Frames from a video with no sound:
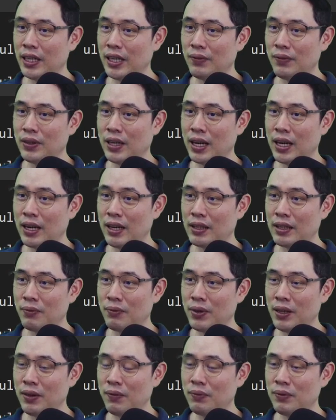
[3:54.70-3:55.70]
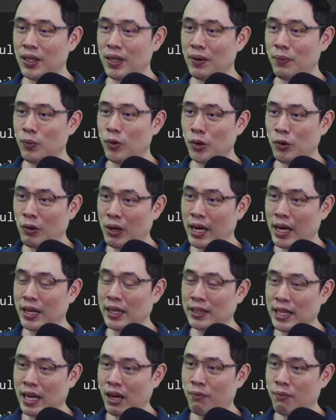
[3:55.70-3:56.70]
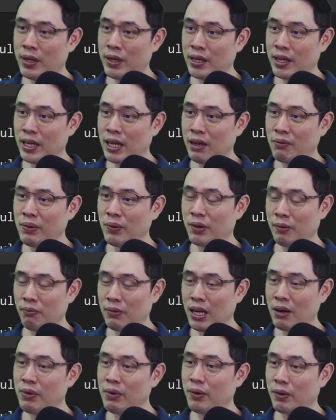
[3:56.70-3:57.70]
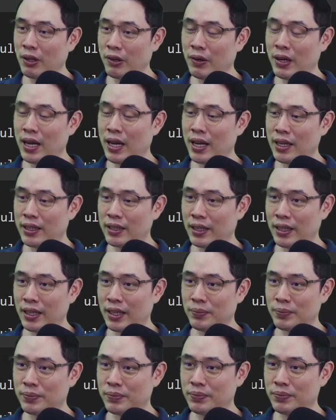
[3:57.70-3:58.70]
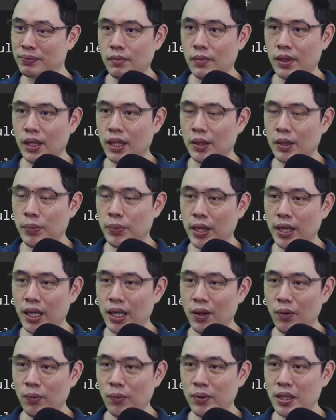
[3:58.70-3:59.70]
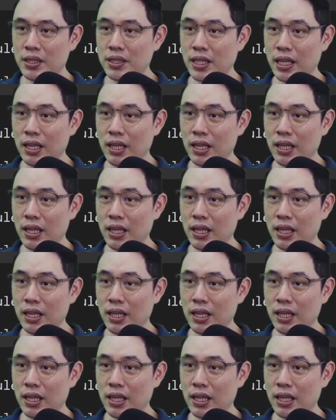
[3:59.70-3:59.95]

บนะเพิ่มเพิ่มพวก ยู ไอ ต่างๆเข้าไปในหน้าของหน้าเว็บของเราได้นะครับถัดไปนะครับผมจะสร้าง